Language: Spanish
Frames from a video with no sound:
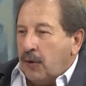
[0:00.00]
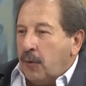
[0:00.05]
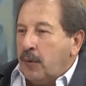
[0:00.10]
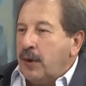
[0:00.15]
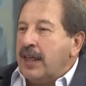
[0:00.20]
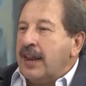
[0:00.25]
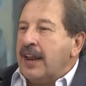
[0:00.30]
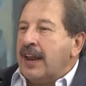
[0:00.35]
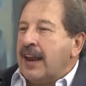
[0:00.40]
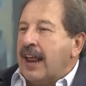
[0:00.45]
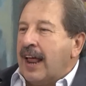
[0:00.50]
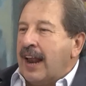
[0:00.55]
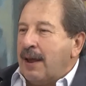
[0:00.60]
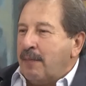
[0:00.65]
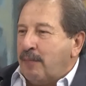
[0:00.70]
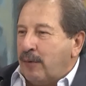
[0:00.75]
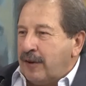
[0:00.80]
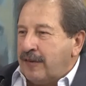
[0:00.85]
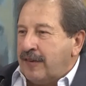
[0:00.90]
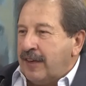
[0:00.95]
vienen a
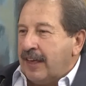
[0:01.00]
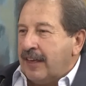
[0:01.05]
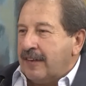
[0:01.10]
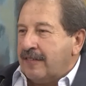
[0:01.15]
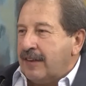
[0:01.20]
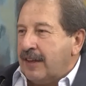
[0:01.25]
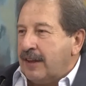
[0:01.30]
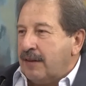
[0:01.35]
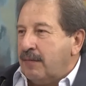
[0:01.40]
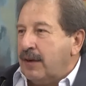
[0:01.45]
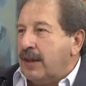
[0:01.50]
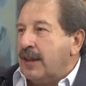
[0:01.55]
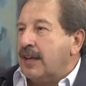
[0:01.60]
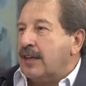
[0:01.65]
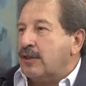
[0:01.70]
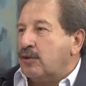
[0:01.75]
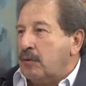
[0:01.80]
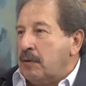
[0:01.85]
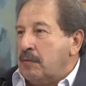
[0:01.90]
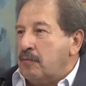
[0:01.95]
la policía a decir, mire
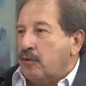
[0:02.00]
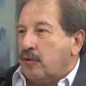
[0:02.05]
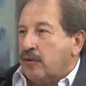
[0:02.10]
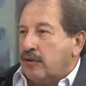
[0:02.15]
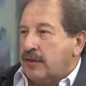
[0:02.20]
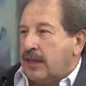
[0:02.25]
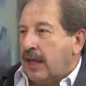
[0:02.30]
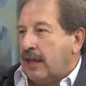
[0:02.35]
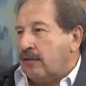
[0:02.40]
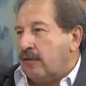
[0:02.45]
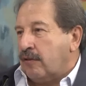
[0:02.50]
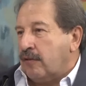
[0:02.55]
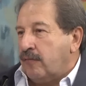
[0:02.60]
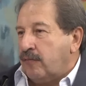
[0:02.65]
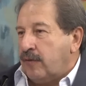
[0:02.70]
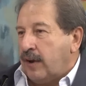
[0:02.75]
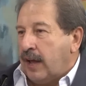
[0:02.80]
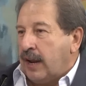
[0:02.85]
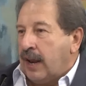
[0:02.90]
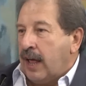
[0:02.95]
que tuvimos contacto con
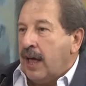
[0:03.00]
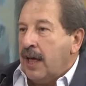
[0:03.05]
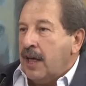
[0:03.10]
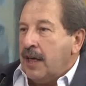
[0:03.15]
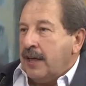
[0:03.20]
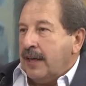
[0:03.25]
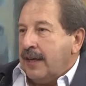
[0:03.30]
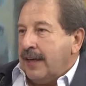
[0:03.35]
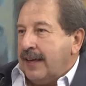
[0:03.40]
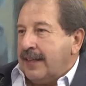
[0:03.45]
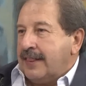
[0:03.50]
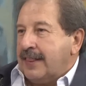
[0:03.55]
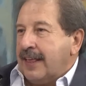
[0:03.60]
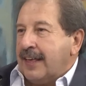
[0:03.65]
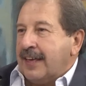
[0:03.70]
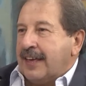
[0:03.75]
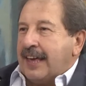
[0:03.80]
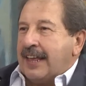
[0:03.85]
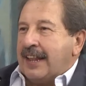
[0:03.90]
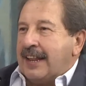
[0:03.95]
flana.
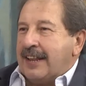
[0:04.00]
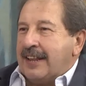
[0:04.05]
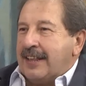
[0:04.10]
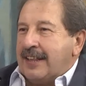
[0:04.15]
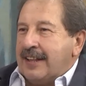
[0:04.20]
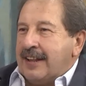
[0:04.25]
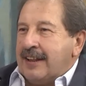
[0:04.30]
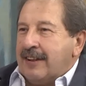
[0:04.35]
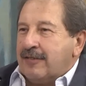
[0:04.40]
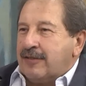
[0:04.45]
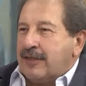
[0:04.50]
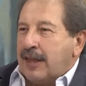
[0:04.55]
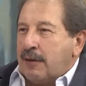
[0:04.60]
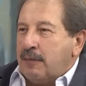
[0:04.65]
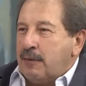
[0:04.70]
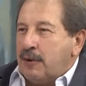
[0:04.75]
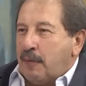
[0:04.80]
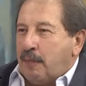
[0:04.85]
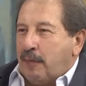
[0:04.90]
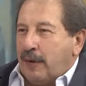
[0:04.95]
Este, que en los
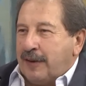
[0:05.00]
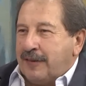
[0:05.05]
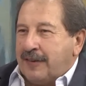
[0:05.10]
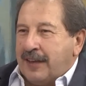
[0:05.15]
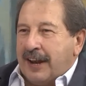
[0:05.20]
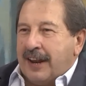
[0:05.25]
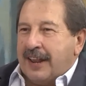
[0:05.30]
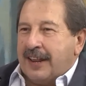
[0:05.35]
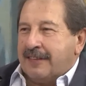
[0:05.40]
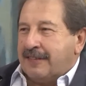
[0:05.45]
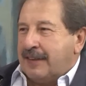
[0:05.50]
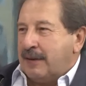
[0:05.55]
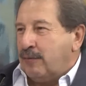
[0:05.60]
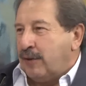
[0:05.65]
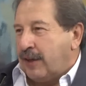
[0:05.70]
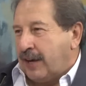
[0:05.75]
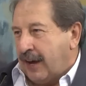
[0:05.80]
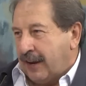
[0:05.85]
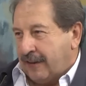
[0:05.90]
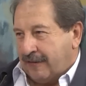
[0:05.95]
términos policiales
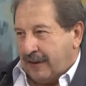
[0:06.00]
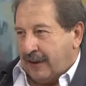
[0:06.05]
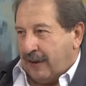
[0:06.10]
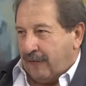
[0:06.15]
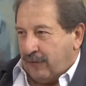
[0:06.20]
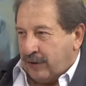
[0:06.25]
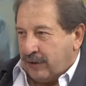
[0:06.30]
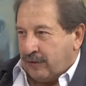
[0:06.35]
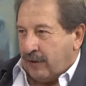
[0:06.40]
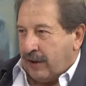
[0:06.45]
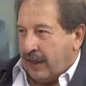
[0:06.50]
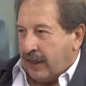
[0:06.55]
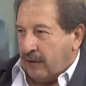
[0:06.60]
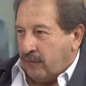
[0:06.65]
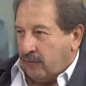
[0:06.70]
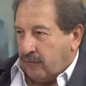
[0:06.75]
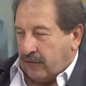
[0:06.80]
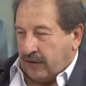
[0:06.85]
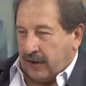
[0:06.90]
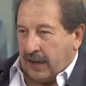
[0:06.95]
decimos dejar sin efecto la
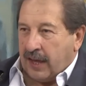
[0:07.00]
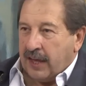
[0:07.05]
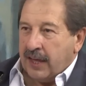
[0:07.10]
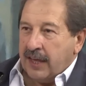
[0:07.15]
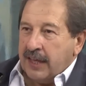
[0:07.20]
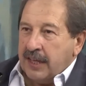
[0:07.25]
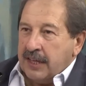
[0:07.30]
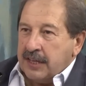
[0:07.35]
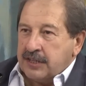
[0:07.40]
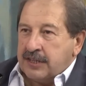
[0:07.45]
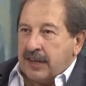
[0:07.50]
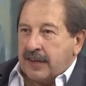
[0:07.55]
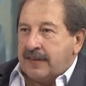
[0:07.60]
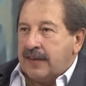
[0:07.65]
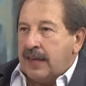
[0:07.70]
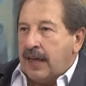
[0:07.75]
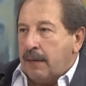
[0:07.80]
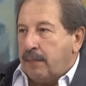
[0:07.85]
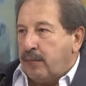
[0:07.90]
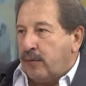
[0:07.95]
denuncia, ya
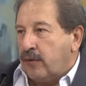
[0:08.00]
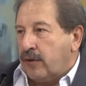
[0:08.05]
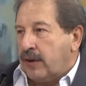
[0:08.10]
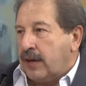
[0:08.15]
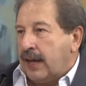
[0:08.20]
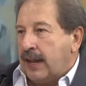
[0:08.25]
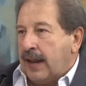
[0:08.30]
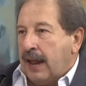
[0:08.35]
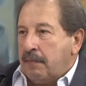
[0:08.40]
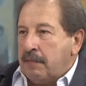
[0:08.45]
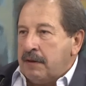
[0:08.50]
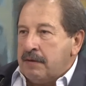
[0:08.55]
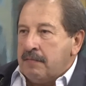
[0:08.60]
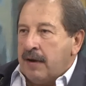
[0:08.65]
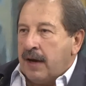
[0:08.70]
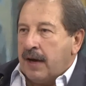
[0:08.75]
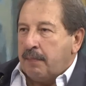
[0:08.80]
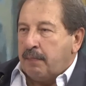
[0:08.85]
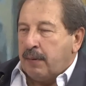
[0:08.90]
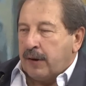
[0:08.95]
sea porque la
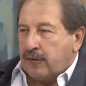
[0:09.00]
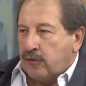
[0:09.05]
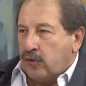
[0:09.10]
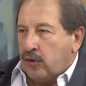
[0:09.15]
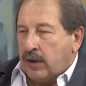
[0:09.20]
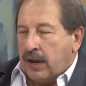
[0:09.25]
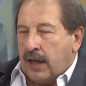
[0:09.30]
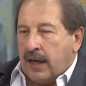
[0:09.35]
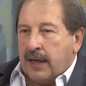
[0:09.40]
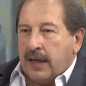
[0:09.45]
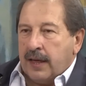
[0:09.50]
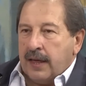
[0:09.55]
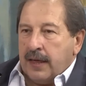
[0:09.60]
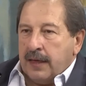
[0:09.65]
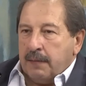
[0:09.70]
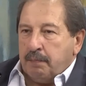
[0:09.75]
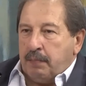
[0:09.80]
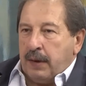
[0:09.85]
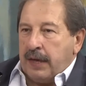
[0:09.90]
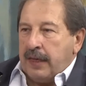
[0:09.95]
misma persona
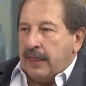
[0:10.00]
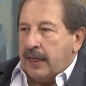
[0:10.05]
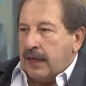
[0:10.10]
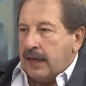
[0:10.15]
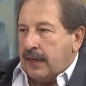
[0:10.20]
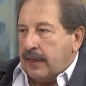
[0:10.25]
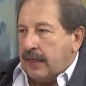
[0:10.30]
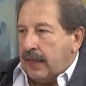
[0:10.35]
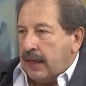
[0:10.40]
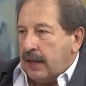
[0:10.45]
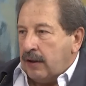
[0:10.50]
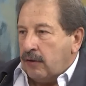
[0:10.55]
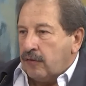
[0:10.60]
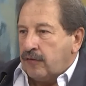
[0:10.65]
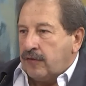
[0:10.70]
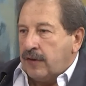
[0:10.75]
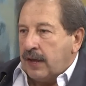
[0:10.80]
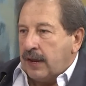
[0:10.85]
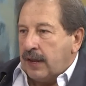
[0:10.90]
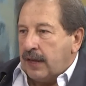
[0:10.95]
pide no
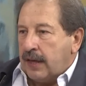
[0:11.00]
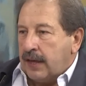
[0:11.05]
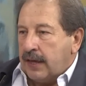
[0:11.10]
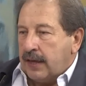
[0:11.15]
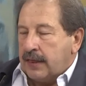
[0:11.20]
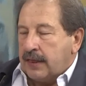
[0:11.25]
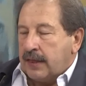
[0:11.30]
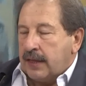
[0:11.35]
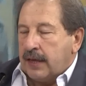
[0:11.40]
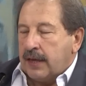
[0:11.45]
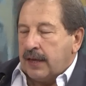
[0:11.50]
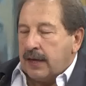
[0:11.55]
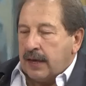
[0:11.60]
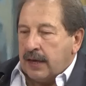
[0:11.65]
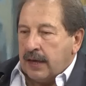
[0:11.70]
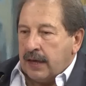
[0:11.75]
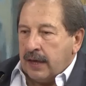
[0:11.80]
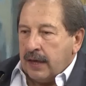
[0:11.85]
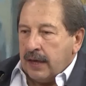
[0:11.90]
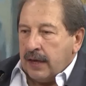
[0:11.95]
ser,
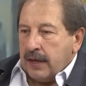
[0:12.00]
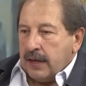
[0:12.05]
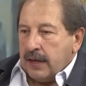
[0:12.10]
este,